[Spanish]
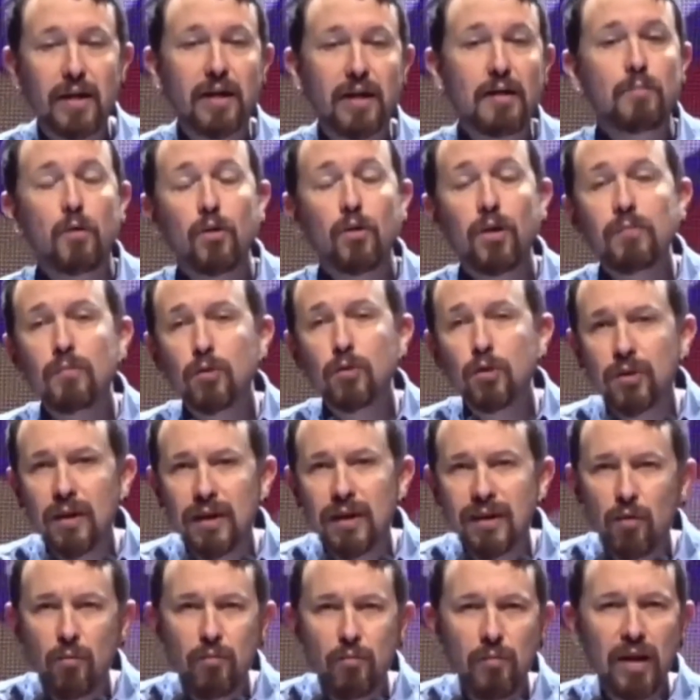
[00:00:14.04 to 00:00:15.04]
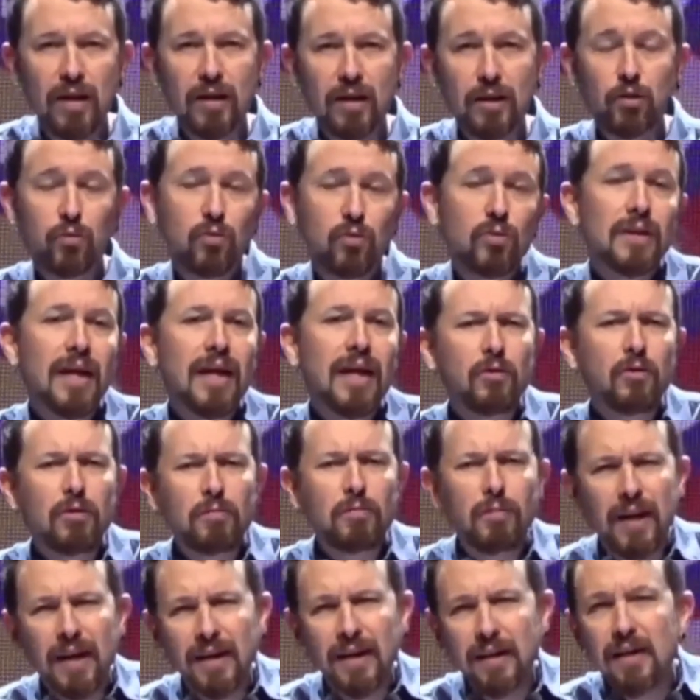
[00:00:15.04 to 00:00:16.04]
que Podemos tenga un mal resultado y
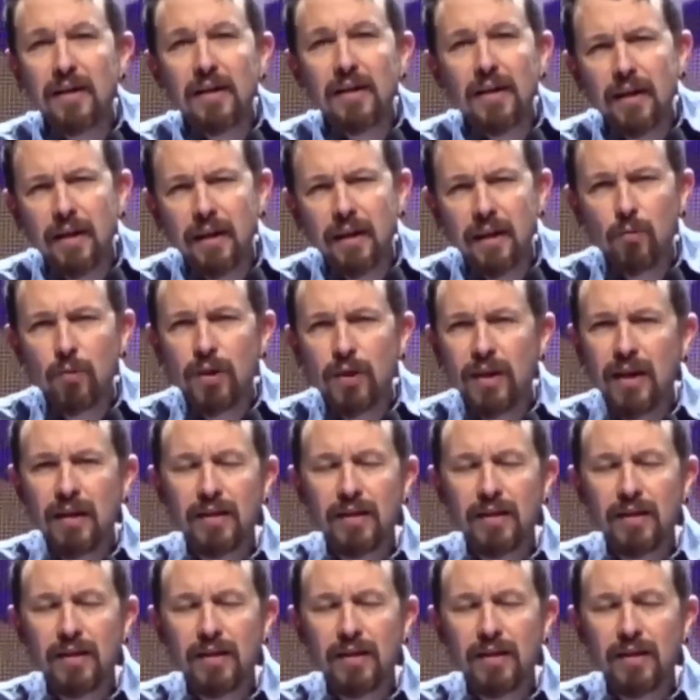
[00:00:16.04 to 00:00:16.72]
para que Izquierda Unida